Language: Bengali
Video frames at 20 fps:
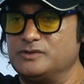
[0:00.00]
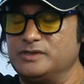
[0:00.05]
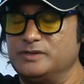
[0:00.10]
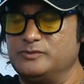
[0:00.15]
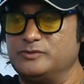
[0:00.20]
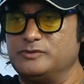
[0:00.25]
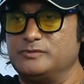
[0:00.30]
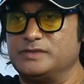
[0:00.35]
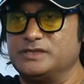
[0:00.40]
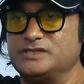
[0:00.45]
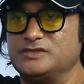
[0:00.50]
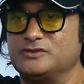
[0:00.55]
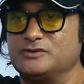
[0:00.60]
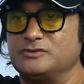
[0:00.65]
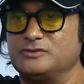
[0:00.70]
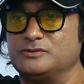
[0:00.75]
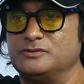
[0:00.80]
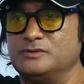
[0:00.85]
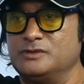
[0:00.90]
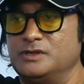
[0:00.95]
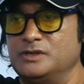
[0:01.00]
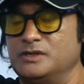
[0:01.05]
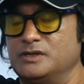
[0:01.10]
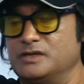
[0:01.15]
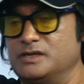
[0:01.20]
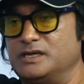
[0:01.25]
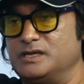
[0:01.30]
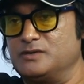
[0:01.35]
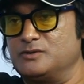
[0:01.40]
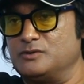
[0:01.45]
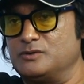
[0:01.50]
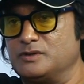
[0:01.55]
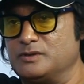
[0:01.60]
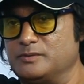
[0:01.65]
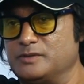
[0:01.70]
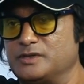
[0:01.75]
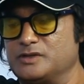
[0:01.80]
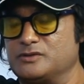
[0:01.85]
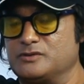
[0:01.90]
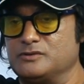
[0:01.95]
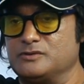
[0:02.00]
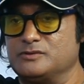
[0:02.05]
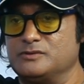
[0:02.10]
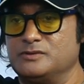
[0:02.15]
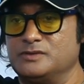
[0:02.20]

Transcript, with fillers: কিবোর্ড বাজাতো গান করতে পারতো